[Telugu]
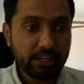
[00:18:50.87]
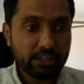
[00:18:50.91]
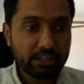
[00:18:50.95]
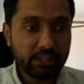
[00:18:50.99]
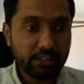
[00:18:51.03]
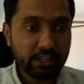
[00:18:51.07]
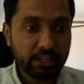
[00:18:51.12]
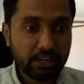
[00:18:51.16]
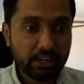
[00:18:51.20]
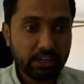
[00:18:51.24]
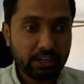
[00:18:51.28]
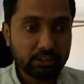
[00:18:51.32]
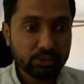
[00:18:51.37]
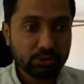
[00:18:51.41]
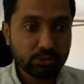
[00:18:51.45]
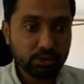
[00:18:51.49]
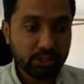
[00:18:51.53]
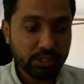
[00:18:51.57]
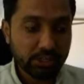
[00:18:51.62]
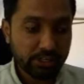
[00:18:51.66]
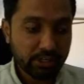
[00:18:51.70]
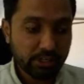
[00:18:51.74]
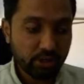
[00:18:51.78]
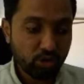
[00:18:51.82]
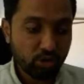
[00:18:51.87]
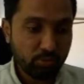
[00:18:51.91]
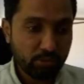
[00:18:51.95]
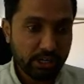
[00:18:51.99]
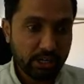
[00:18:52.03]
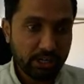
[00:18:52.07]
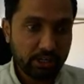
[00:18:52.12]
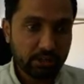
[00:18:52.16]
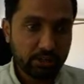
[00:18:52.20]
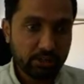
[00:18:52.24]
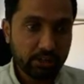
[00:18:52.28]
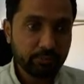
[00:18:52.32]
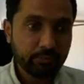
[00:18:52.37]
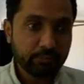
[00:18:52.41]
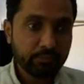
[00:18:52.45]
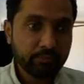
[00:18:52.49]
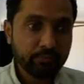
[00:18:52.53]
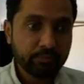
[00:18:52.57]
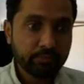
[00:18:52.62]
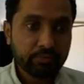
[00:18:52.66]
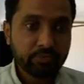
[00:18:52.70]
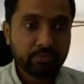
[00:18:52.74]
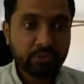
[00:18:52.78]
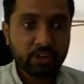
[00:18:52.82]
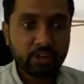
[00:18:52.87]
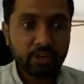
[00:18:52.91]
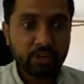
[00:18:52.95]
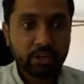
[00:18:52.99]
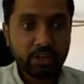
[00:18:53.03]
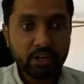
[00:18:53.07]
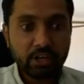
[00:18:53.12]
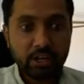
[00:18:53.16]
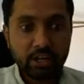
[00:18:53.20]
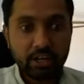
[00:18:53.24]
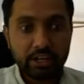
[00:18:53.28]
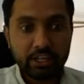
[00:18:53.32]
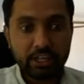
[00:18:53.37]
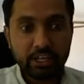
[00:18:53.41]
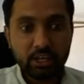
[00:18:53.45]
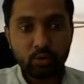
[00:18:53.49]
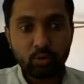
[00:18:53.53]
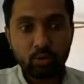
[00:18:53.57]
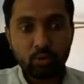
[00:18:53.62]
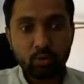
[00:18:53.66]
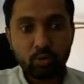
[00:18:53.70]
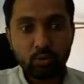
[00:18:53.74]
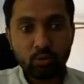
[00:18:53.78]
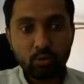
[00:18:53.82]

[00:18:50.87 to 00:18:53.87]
ఏంది ఇక్కడ చూడండి రెండవ పాయింట్ క్రియలు